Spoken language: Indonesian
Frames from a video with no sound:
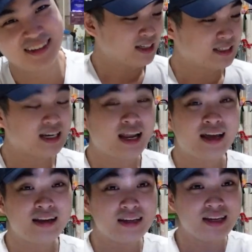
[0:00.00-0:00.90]

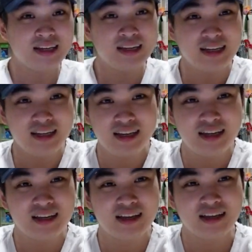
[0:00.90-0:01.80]
selain ini
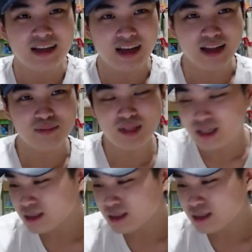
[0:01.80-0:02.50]
admin ya